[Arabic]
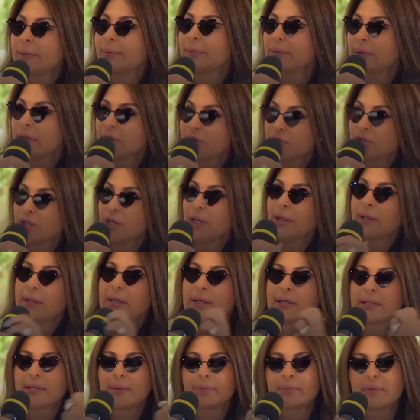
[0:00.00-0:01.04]
اذا
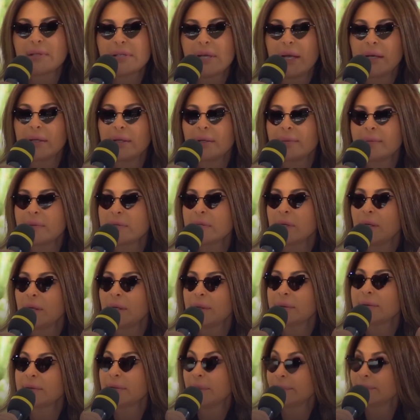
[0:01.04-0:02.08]
بترجعني اذا بتسالني
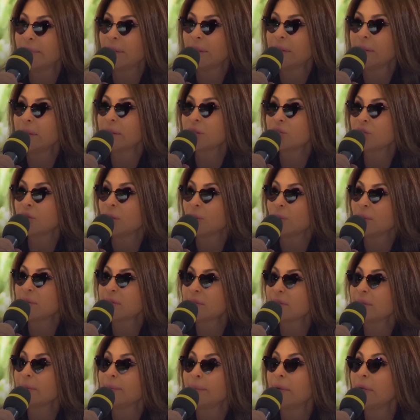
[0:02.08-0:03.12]
مثلا ندمت انك
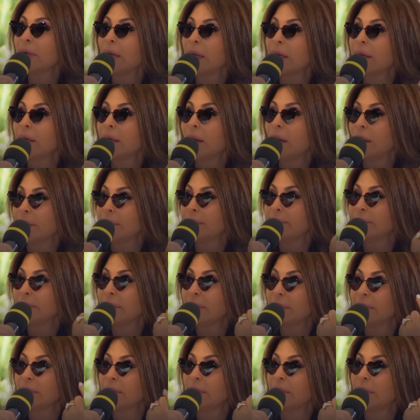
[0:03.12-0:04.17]
تجوزت بقول لك لا
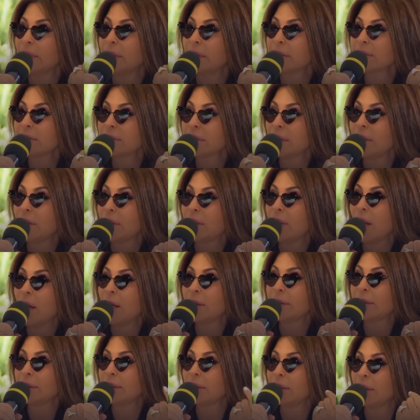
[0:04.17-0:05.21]
يمكن
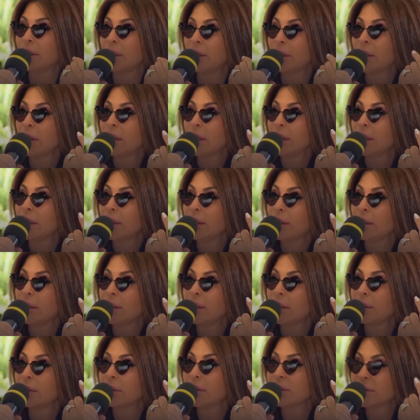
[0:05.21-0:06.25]
القرار
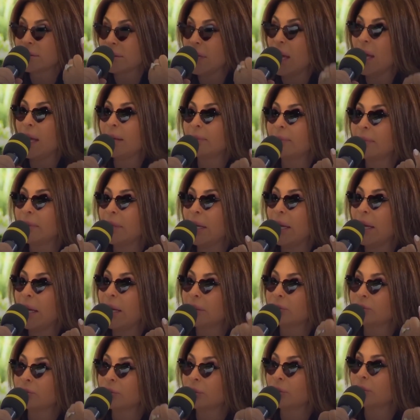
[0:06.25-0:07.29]
الصائب اللي
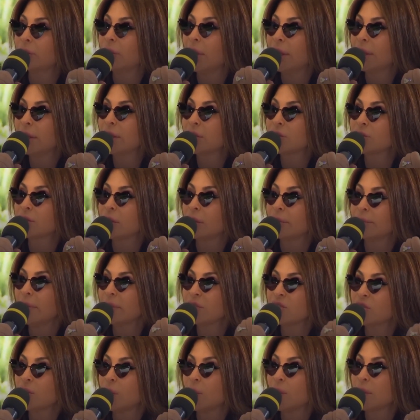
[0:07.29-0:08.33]
اخذته انه انا
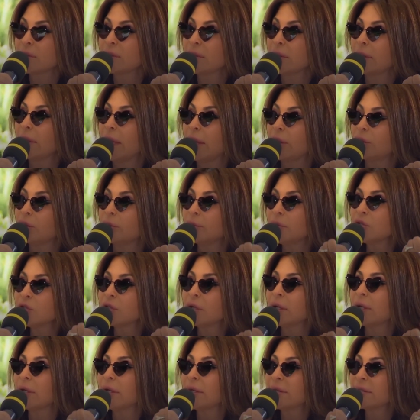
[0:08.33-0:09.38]
ما تجوزت لانه
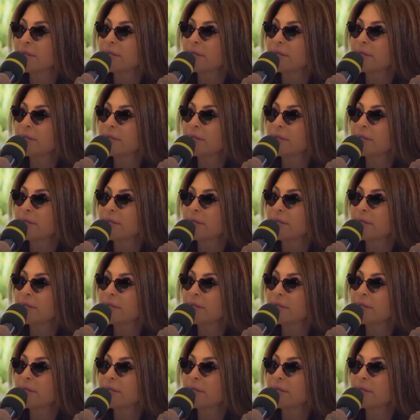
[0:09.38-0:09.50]
مش كل